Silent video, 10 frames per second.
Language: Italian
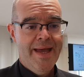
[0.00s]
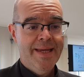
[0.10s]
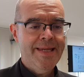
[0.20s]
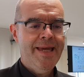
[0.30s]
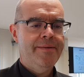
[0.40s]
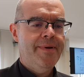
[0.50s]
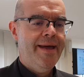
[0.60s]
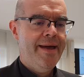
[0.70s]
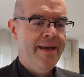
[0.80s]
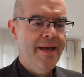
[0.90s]
Sì,
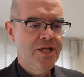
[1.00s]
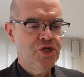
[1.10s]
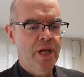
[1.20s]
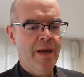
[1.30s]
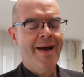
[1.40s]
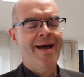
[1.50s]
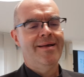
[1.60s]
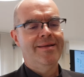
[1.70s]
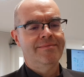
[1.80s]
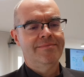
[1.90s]
eh, il
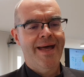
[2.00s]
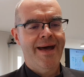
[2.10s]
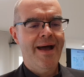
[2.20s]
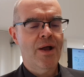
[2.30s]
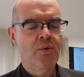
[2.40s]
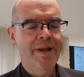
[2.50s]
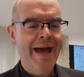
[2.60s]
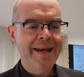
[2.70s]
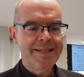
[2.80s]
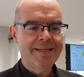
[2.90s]
cinema eh, da alcuni
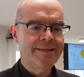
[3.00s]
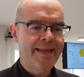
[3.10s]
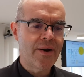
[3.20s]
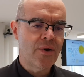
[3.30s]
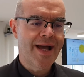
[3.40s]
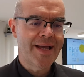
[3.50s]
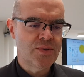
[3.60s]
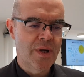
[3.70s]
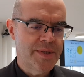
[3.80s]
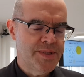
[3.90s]
anni si interroga
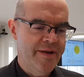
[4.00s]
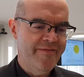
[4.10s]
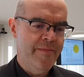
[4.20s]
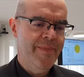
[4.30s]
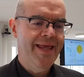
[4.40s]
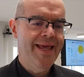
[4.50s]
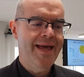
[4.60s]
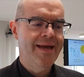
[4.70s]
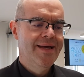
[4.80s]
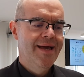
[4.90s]
sulla questione
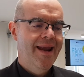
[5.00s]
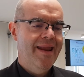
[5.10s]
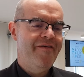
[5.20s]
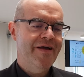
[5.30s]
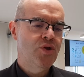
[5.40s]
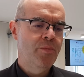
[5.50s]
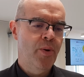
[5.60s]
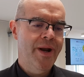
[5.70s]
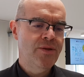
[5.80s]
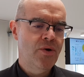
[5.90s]
femminile, l'ha fatto
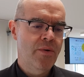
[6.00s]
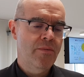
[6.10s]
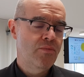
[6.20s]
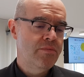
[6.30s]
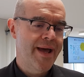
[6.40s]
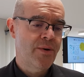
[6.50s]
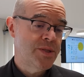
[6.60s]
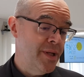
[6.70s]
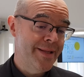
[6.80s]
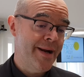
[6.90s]
ponendo una
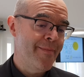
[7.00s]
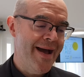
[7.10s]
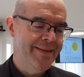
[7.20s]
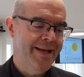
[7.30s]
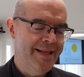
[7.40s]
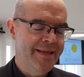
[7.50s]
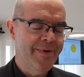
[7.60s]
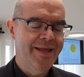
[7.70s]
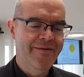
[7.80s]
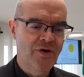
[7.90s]
questione drammatica, il
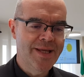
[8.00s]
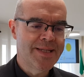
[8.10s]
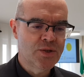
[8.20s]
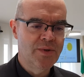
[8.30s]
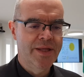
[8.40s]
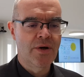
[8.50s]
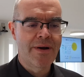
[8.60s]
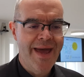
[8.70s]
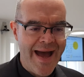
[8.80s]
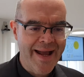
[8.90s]
tema delle violenze sulle
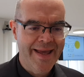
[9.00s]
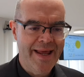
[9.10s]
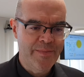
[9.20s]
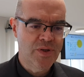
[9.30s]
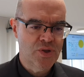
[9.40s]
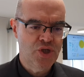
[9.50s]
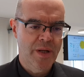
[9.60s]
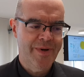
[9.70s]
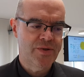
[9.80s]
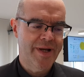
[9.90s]
donne, anche in ambito
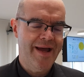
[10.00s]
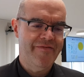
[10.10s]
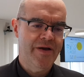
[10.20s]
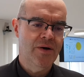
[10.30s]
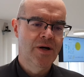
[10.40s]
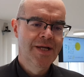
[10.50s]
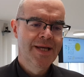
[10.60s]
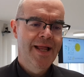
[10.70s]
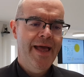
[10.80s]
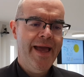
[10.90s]
cinematografico.
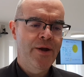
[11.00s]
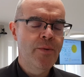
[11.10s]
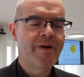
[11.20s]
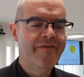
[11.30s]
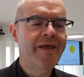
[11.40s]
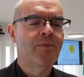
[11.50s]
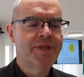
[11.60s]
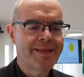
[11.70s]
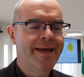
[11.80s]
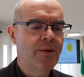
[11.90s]
E noi preferiamo
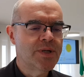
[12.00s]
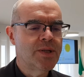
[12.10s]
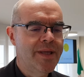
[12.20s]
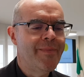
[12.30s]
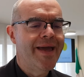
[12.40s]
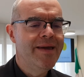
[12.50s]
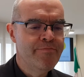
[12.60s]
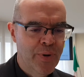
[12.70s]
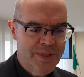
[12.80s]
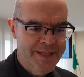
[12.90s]
trattare questo tema
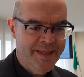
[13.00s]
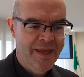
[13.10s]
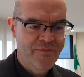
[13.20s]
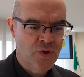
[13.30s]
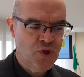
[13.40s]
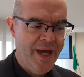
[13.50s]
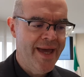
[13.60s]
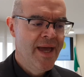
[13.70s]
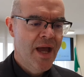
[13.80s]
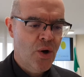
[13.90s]
in positivo, cioè
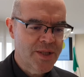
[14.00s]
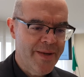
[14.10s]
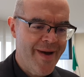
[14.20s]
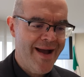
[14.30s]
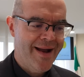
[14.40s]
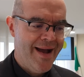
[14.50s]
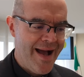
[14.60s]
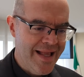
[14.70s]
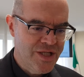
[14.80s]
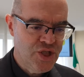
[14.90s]
cosa manca
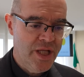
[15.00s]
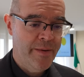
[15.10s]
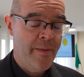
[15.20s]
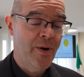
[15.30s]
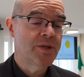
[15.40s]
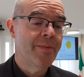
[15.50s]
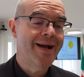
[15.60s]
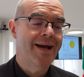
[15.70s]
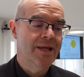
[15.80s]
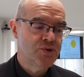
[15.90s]
al cinema, ma cosa
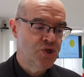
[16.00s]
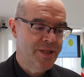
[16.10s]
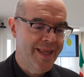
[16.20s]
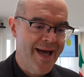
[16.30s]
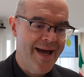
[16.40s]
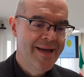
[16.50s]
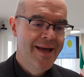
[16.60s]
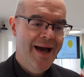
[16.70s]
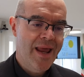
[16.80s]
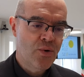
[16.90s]
manca alla società,
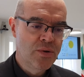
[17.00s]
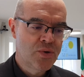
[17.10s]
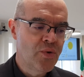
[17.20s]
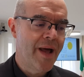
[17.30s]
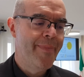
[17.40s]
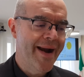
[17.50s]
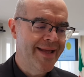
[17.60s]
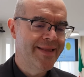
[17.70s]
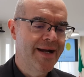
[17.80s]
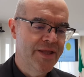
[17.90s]
alla cultura per
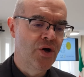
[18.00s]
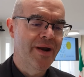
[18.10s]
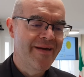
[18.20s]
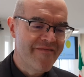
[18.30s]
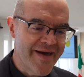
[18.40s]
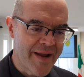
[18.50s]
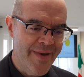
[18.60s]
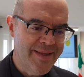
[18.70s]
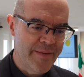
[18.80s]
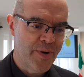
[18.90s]
rendere le donne
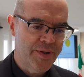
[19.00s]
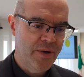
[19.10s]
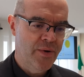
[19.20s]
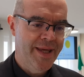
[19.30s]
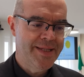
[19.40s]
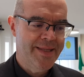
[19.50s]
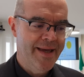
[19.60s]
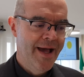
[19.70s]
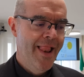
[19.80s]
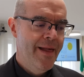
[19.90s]
veramente protagoniste,
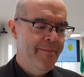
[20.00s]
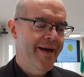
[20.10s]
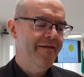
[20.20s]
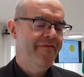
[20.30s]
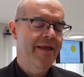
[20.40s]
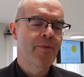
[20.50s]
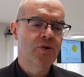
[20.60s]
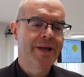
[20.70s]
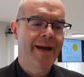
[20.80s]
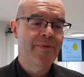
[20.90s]
per fare in
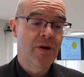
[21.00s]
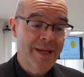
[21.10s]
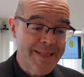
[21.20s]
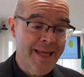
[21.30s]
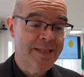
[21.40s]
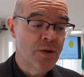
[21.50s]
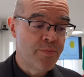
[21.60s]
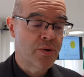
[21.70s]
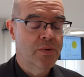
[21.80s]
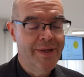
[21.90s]
modo che abbiano le stesse
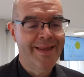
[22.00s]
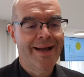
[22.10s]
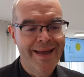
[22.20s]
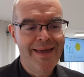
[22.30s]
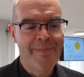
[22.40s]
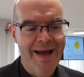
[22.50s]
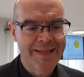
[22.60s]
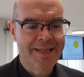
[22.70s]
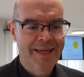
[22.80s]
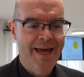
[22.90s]
opportunità che i
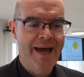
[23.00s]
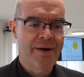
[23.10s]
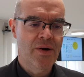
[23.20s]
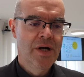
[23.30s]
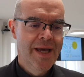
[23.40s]
maschi hanno.